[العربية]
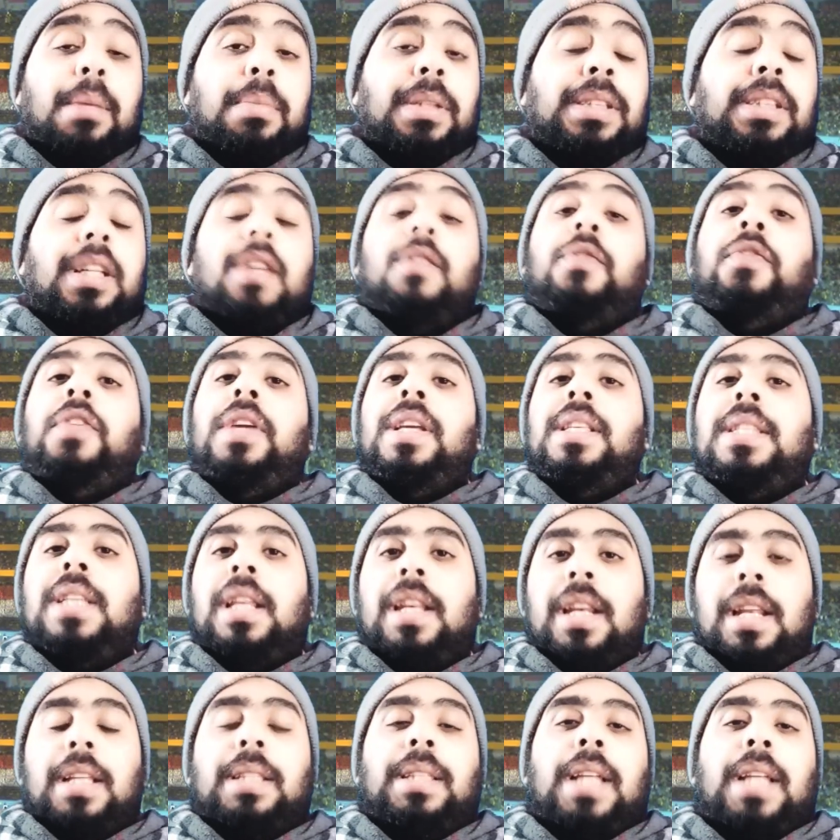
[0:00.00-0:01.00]
التنفيذي
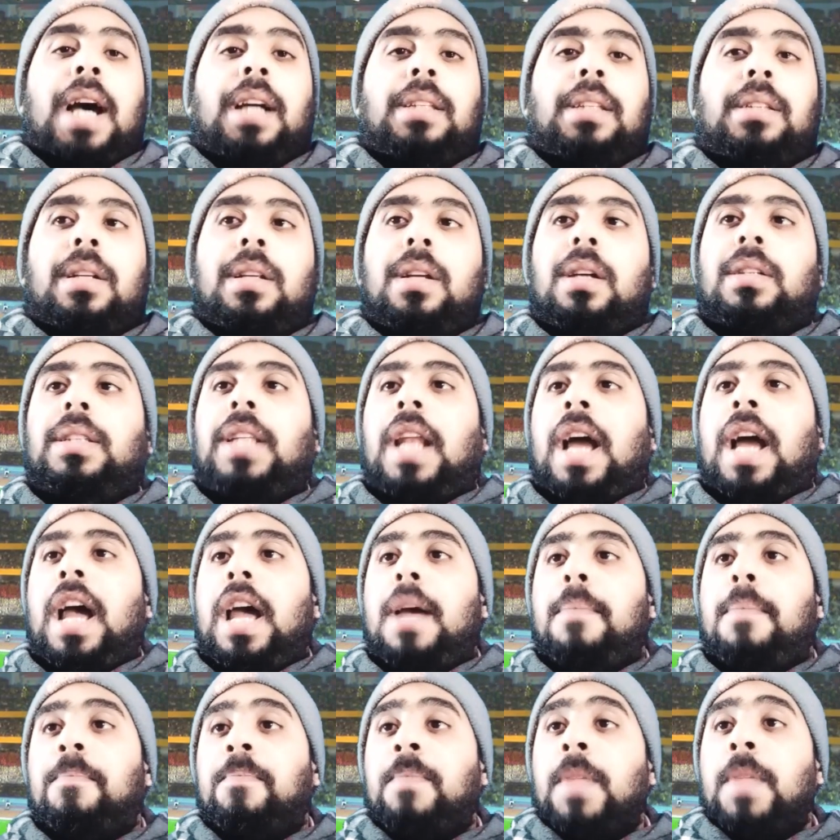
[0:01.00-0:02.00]
للاتحاد الرياضي
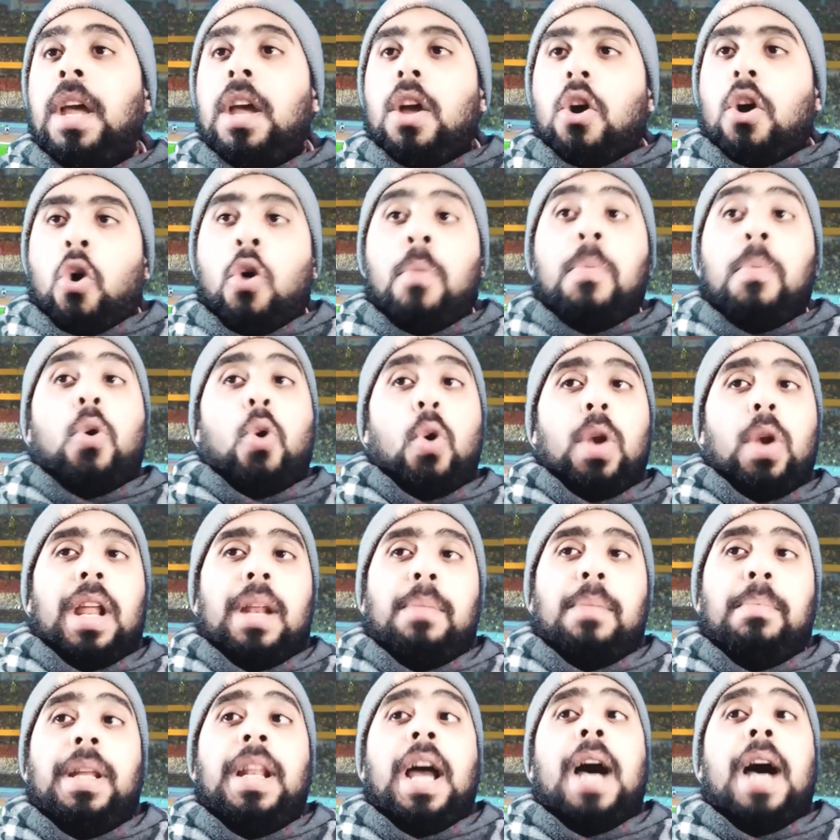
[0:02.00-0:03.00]
العام هم كلا
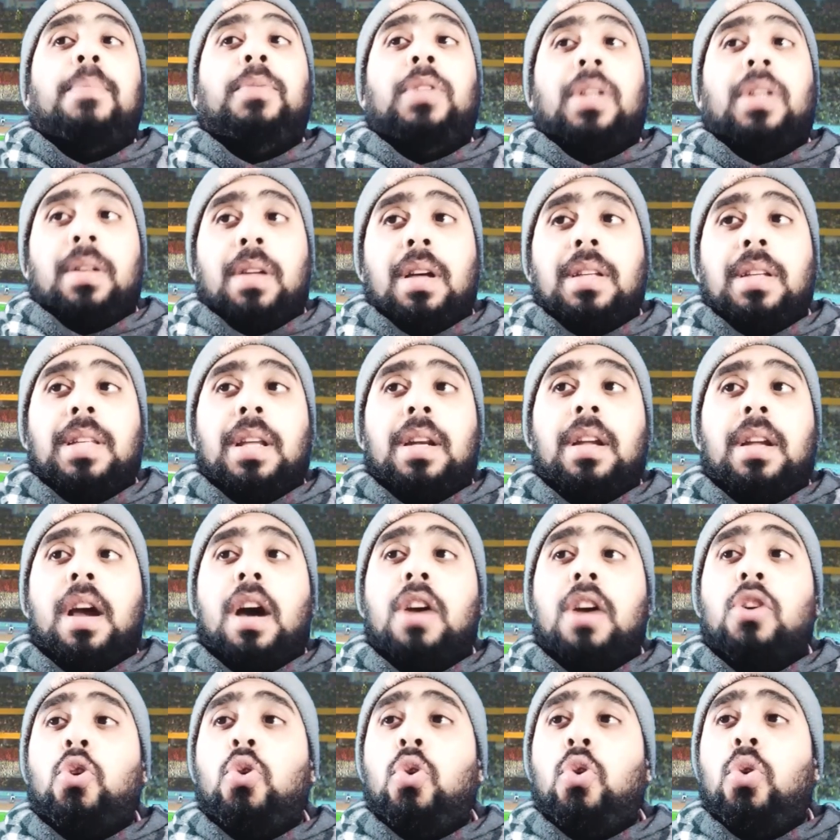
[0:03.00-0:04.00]
من عبد الناصر
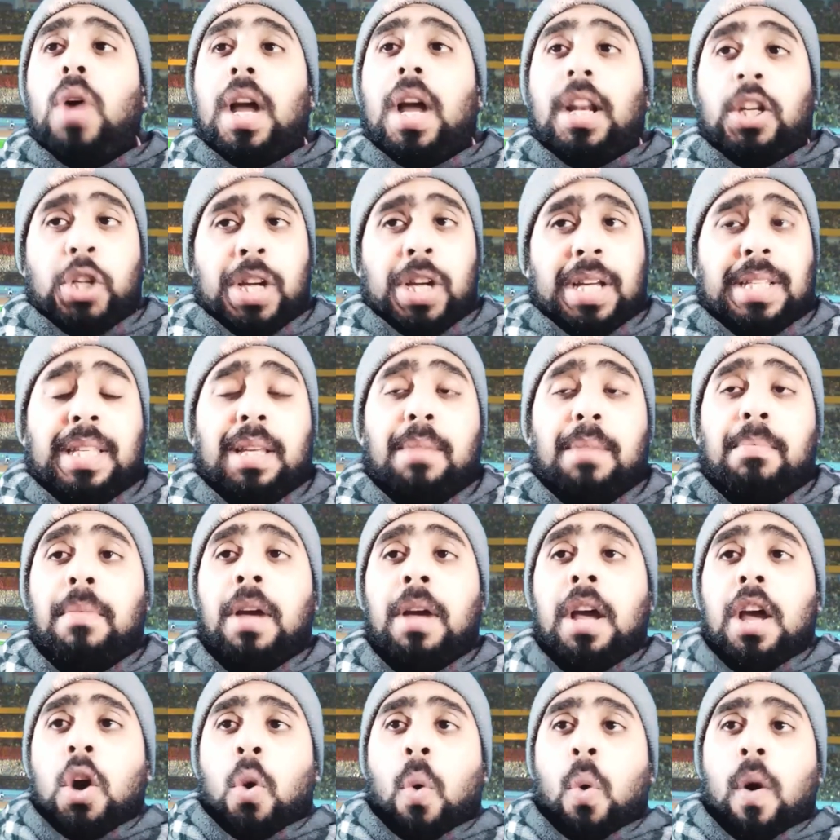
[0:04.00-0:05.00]
كاركو الجاسم
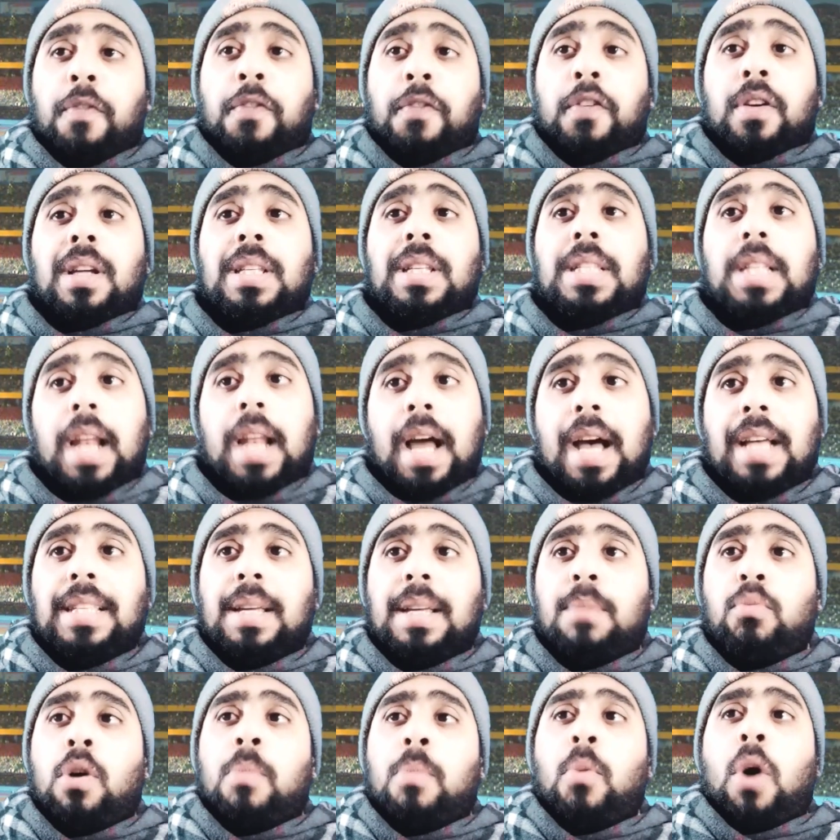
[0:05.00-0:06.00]
وفراس
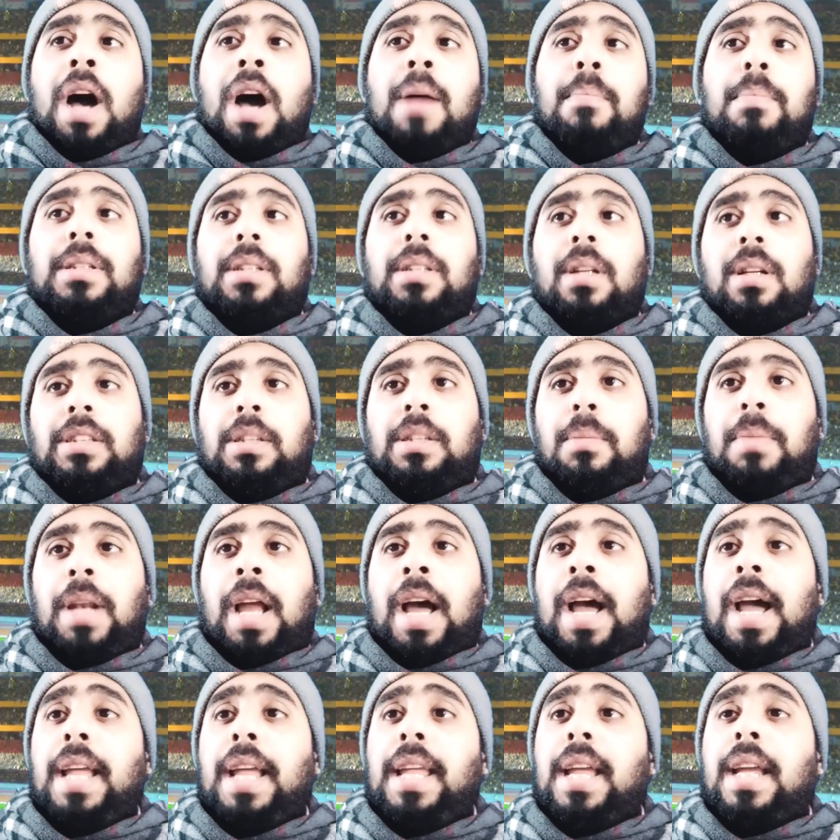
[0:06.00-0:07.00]
العزب ومحمد راتب
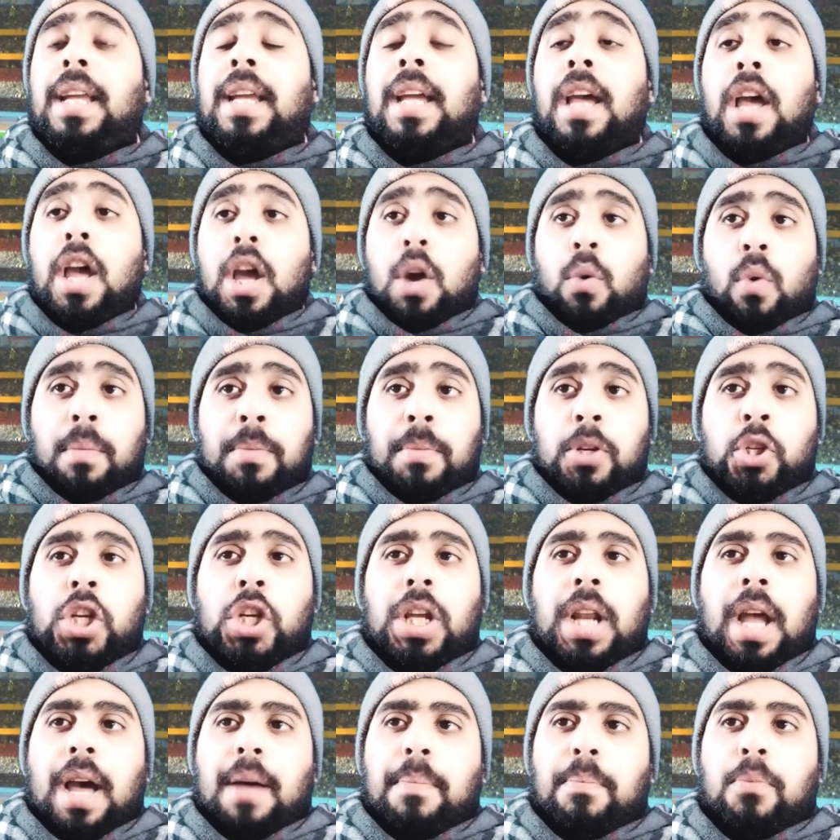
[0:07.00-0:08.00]
الحايك
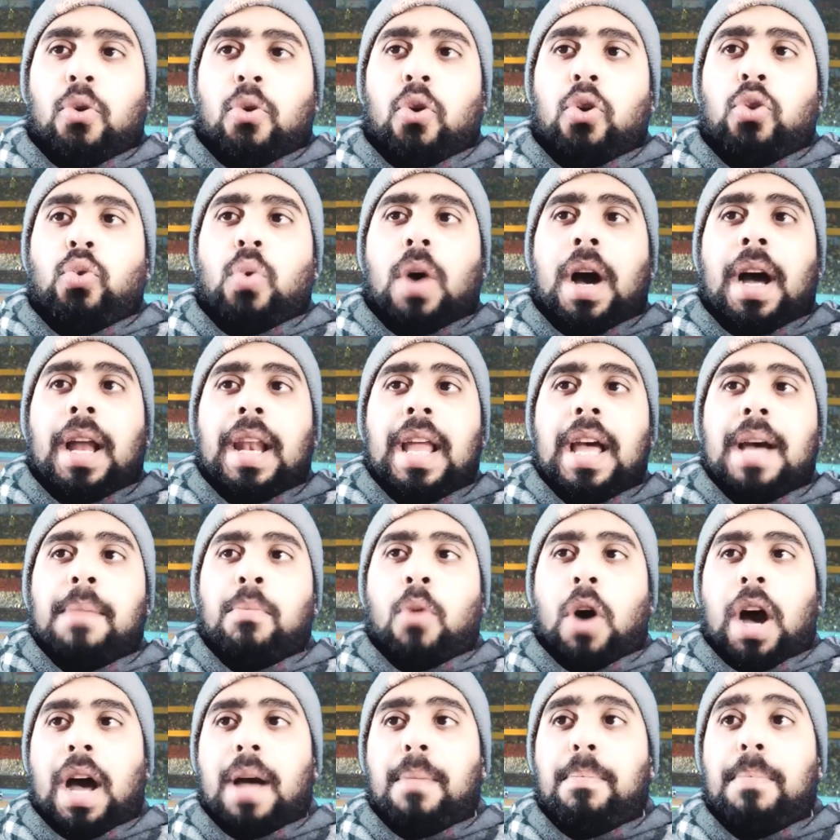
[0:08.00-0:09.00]
وبشير عبود وعلاء
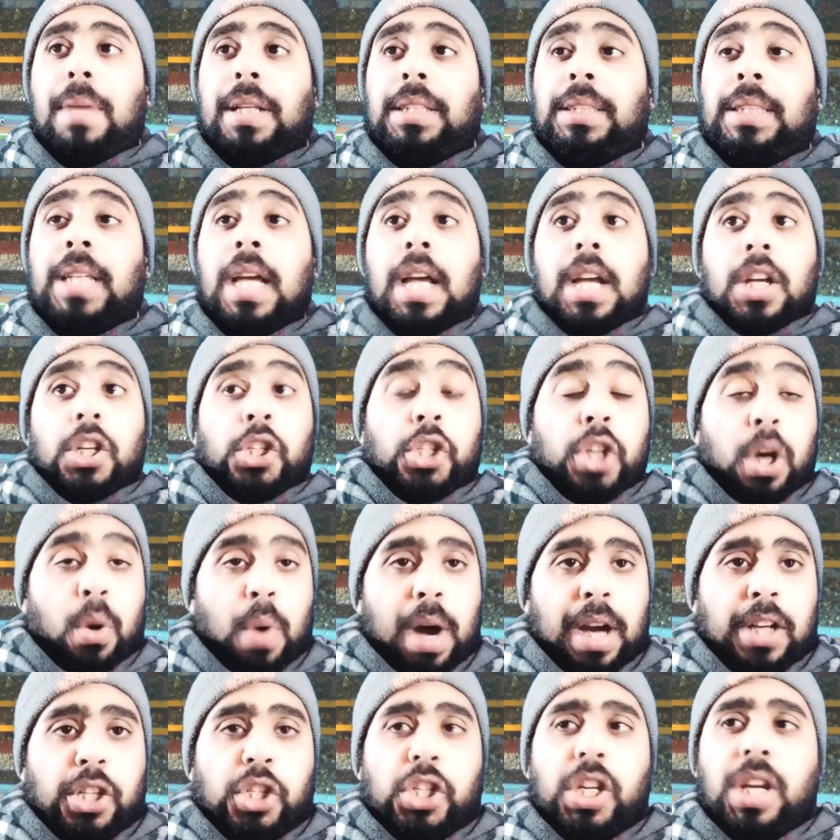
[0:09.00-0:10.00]
محمد
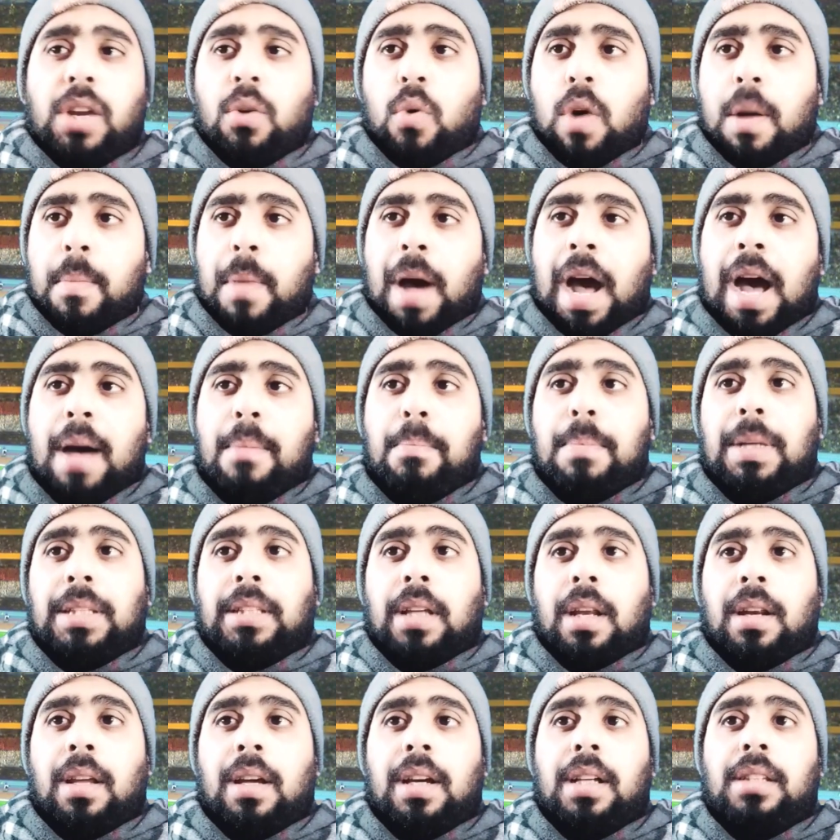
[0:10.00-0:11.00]
جواغجي ومحمد
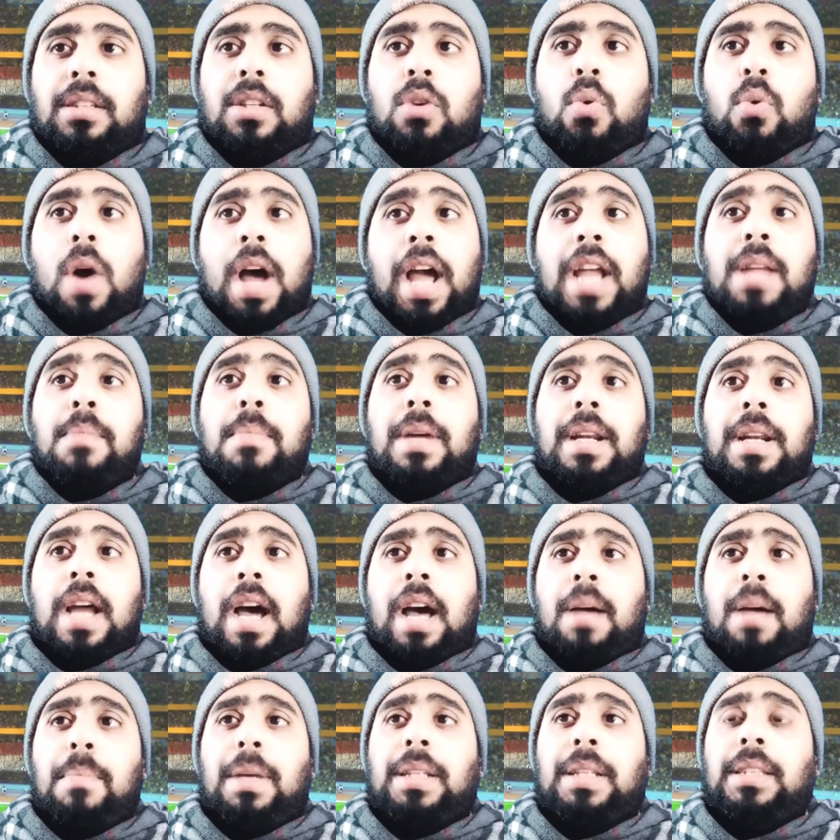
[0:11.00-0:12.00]
الخضر وأيمن
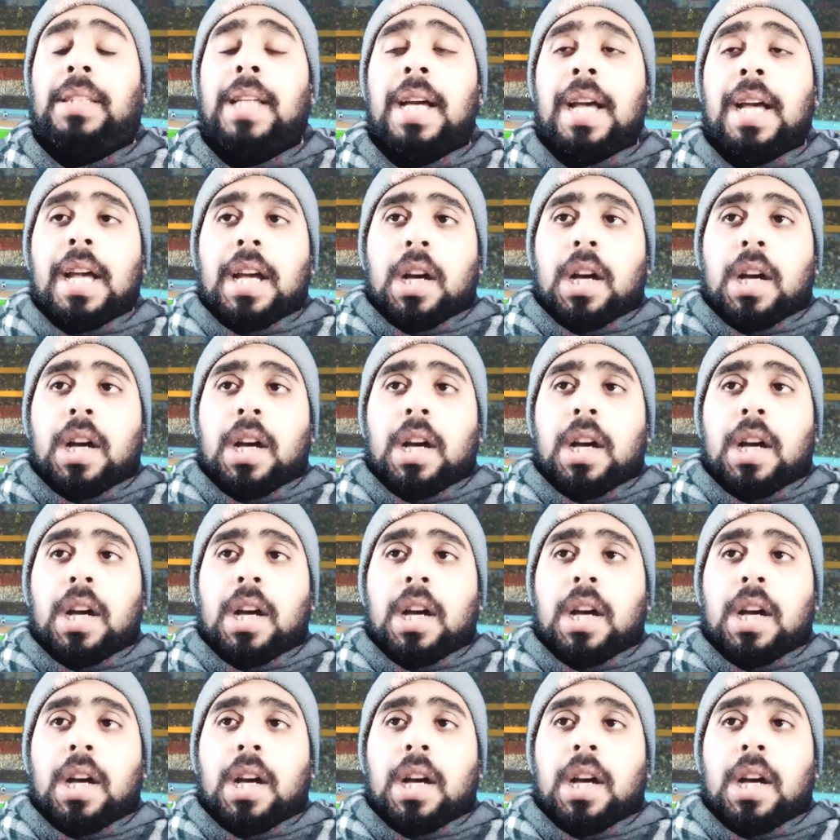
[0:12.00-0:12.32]
أحمد